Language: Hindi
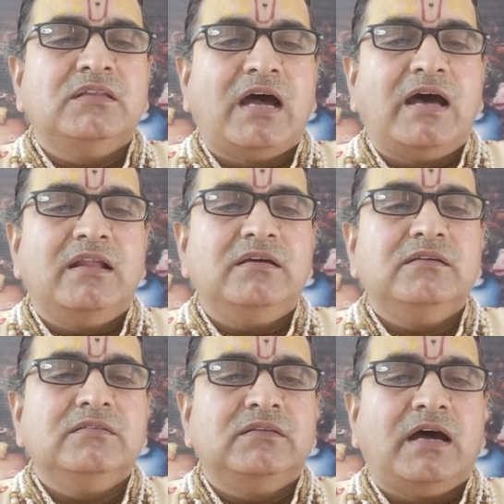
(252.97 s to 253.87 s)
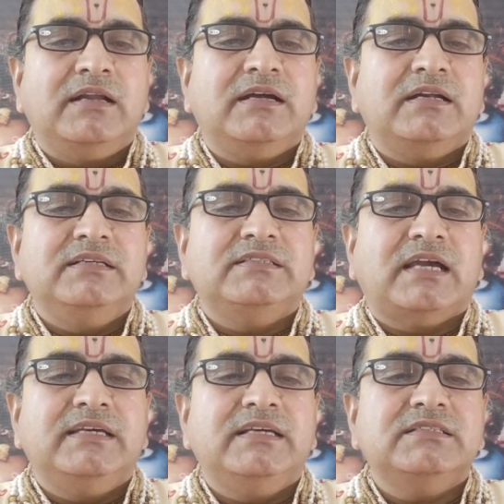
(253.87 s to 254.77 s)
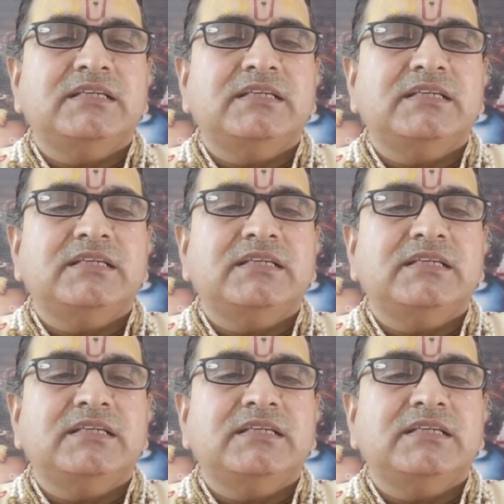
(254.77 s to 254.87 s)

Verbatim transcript: दाल दान करनी चाहिए